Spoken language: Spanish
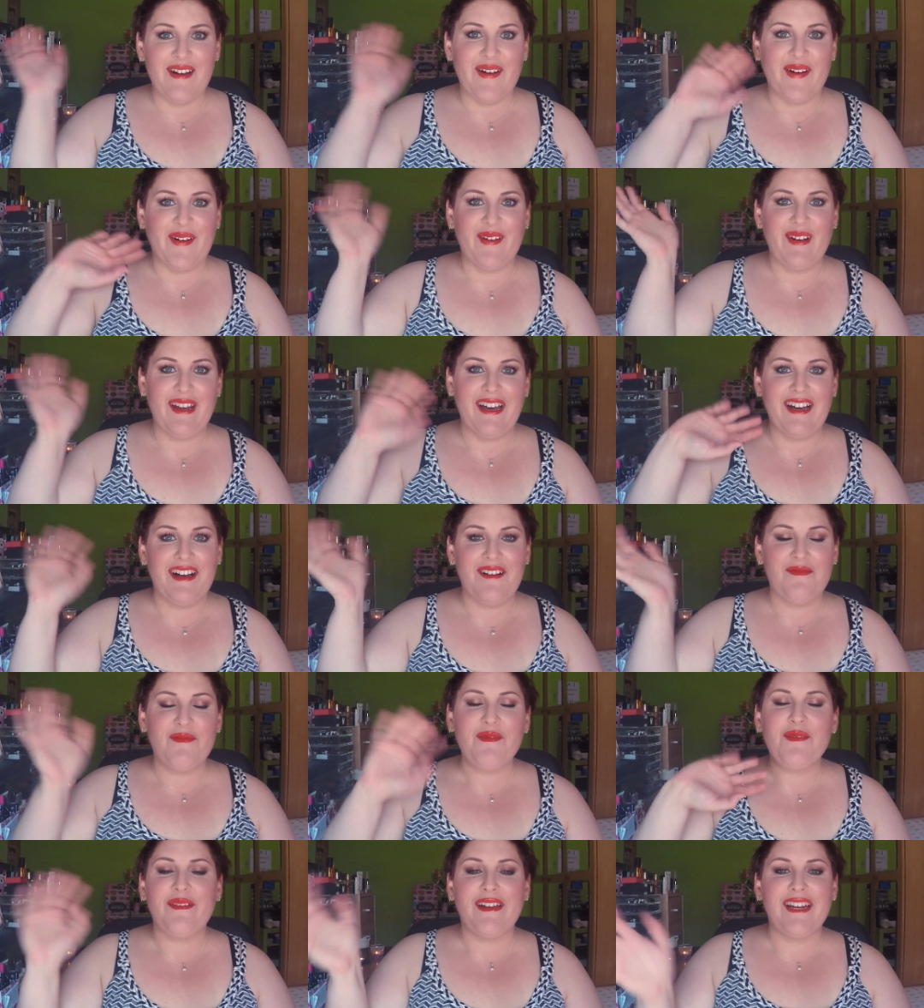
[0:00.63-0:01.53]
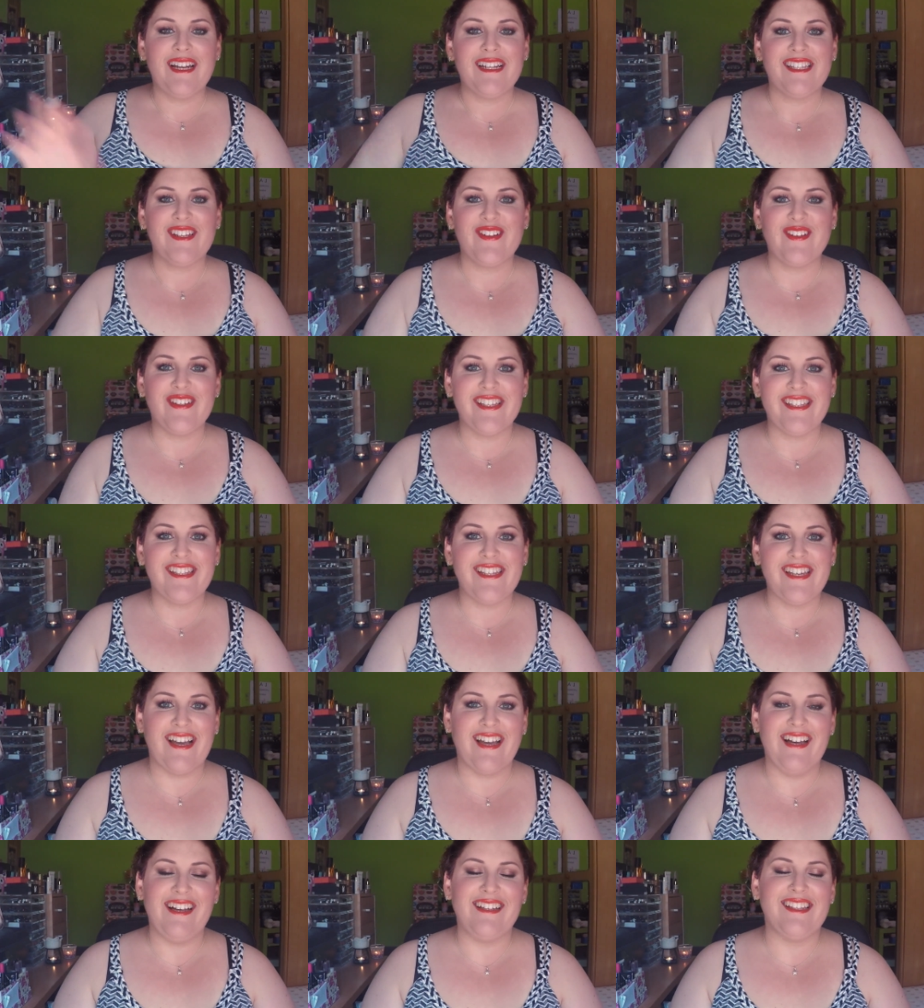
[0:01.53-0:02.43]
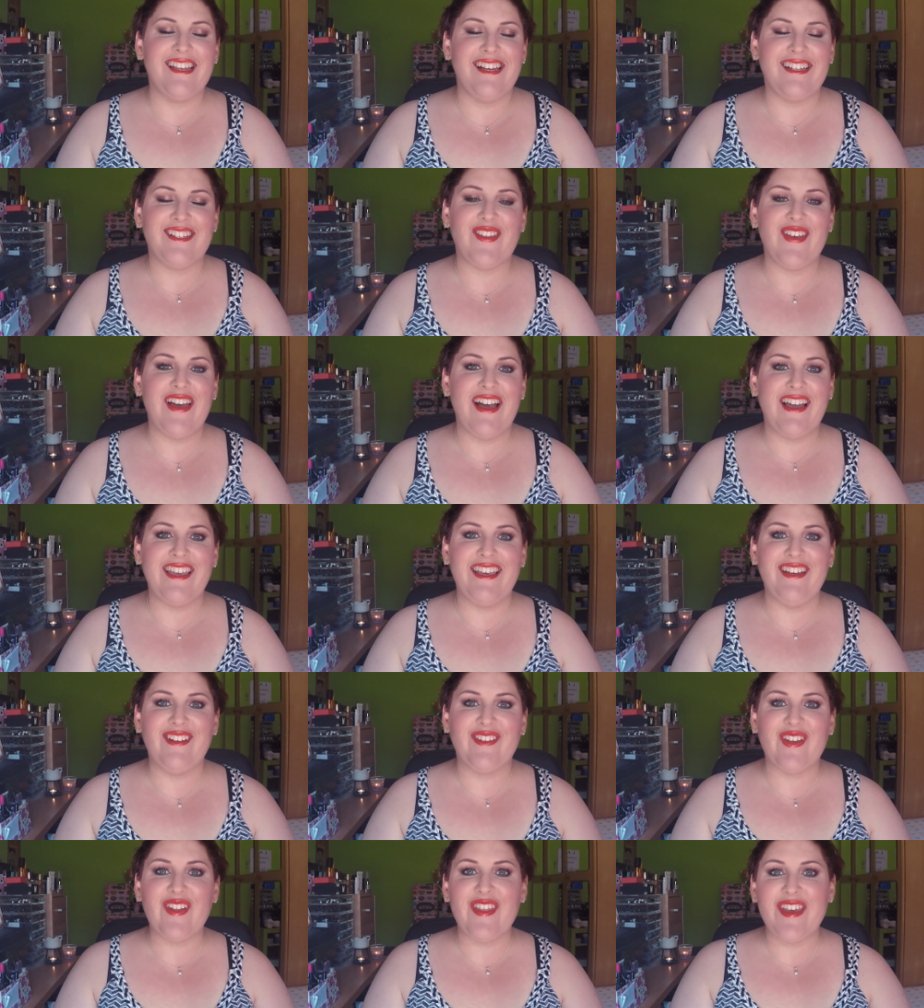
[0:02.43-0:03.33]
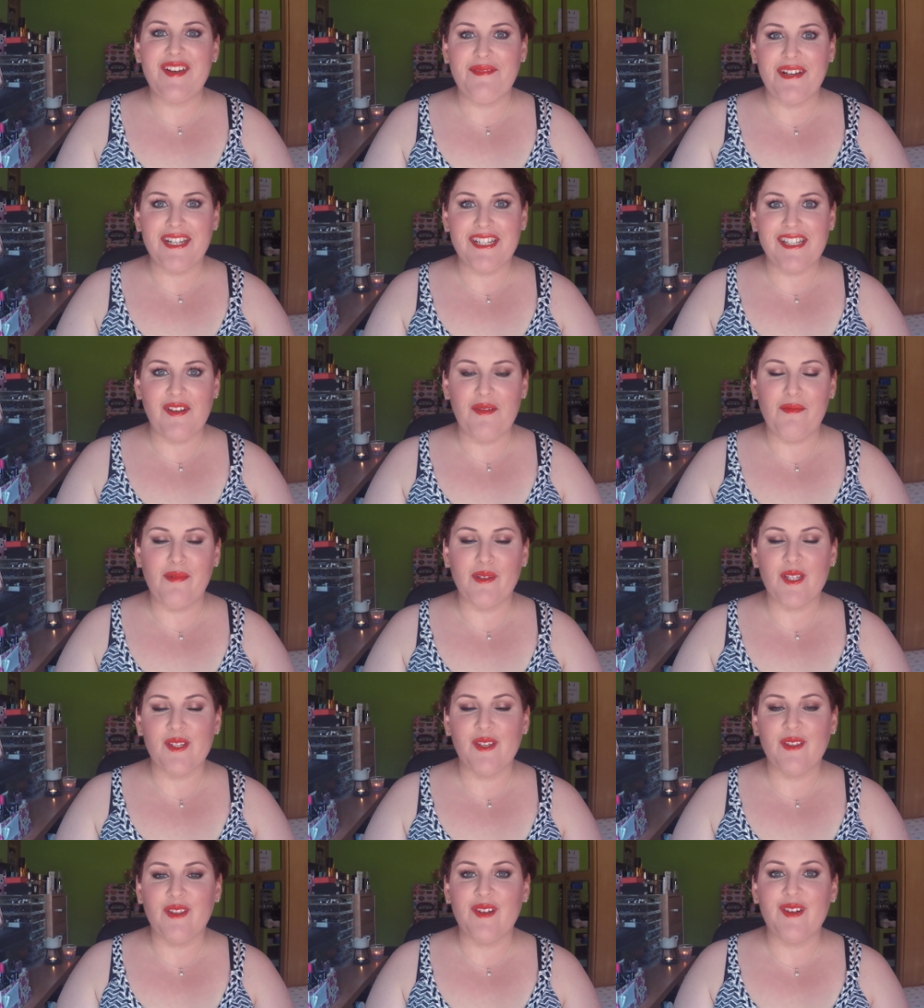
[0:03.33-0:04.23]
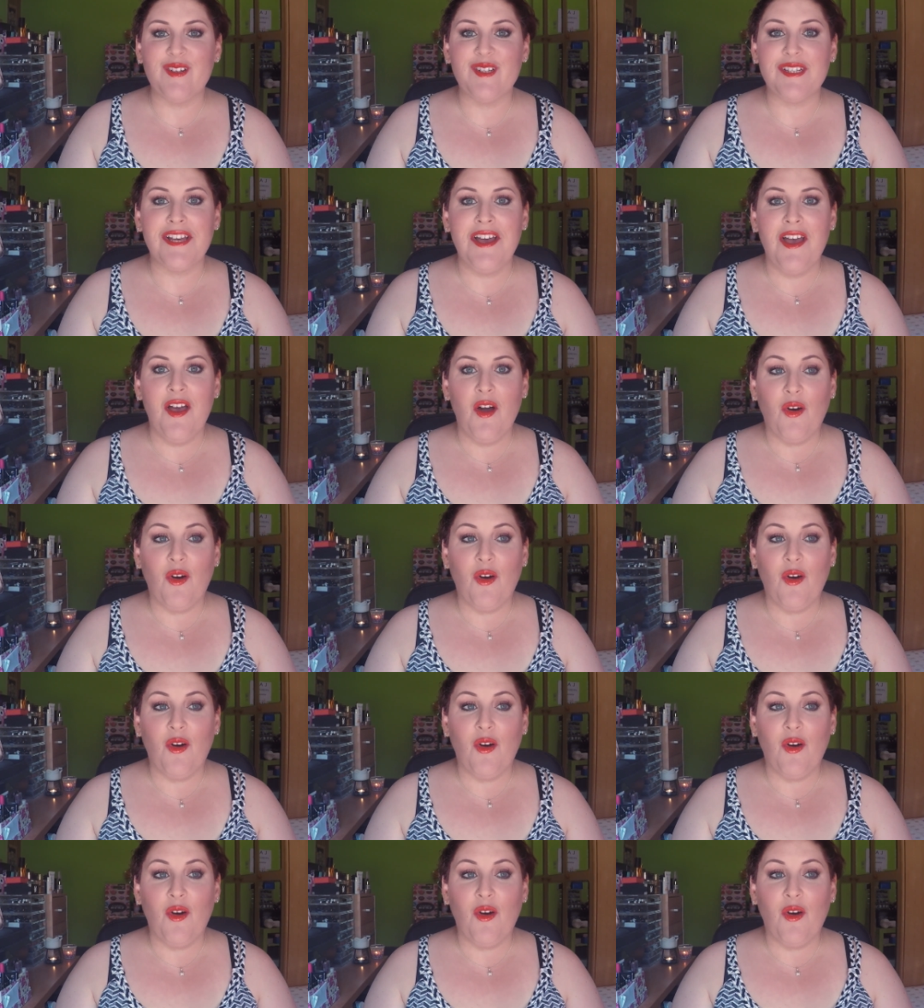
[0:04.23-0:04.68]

Hola, muy buenas chicos y chicas, ya estoy aquí otro día más con vosotros.